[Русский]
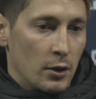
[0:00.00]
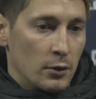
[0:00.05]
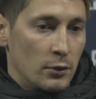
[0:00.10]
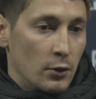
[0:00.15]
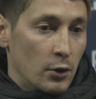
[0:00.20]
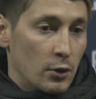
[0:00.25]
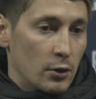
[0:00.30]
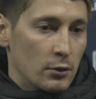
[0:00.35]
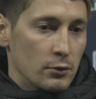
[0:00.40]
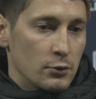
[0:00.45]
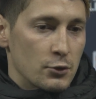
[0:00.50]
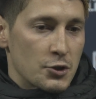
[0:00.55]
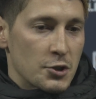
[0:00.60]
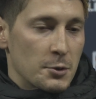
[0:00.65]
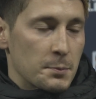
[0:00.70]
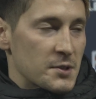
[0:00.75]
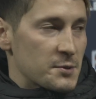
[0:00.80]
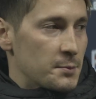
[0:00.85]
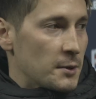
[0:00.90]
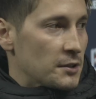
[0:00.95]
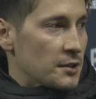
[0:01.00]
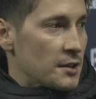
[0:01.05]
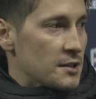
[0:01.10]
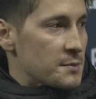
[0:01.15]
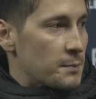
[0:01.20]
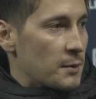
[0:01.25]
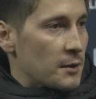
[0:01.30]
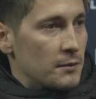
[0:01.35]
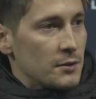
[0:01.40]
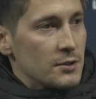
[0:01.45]
Но нужно
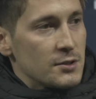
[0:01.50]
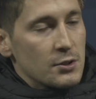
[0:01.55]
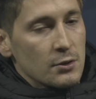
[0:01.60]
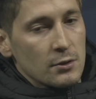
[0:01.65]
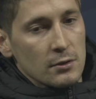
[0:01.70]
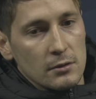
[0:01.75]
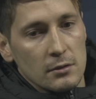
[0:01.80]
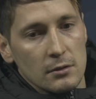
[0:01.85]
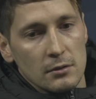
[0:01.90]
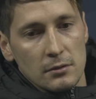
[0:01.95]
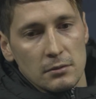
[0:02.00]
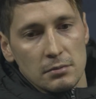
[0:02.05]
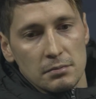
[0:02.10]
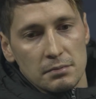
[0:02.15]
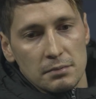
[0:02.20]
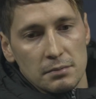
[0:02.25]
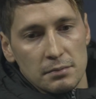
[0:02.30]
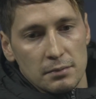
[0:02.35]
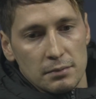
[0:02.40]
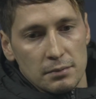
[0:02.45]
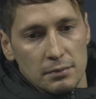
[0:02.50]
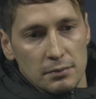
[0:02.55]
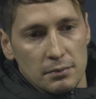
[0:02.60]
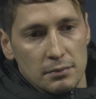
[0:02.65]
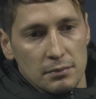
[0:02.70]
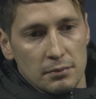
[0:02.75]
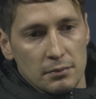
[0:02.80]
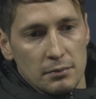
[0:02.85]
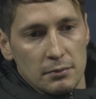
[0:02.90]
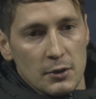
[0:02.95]
посмотреть по видео,
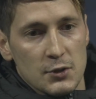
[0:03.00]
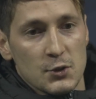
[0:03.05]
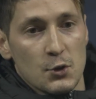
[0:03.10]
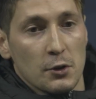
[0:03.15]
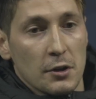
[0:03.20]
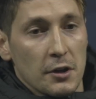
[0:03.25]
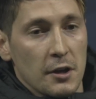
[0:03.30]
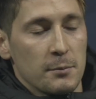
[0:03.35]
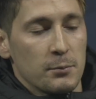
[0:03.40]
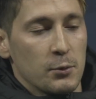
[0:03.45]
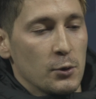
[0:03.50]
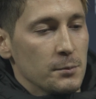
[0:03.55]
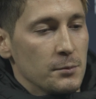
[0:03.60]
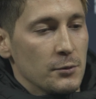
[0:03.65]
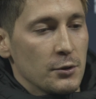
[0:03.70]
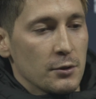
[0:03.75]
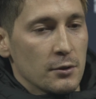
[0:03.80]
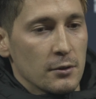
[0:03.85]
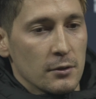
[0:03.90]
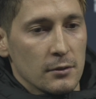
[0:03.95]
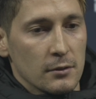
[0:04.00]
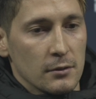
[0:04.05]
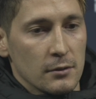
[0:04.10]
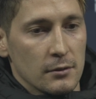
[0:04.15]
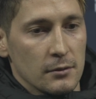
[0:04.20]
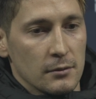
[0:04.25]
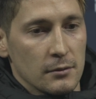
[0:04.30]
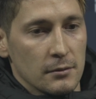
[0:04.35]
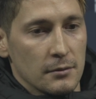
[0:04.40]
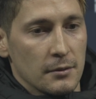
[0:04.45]
Насколько я
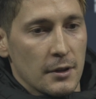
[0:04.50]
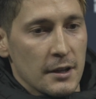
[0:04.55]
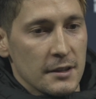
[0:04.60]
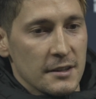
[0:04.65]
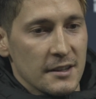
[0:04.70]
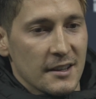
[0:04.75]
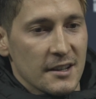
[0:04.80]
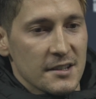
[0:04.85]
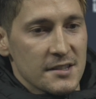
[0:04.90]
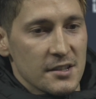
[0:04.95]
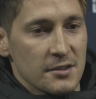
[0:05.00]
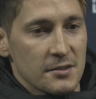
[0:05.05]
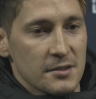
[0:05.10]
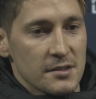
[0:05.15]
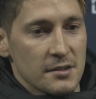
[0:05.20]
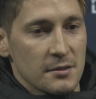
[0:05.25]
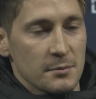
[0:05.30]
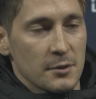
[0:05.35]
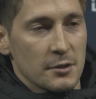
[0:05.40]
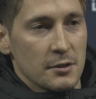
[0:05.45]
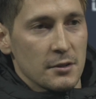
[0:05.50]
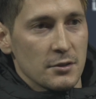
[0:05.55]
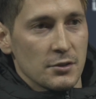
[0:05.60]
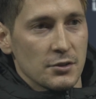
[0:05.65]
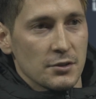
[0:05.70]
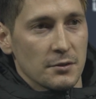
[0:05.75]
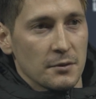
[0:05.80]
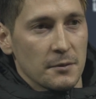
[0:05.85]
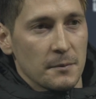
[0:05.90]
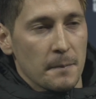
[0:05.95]
помню, я не касался
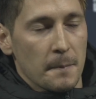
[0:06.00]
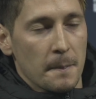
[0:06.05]
нападающего.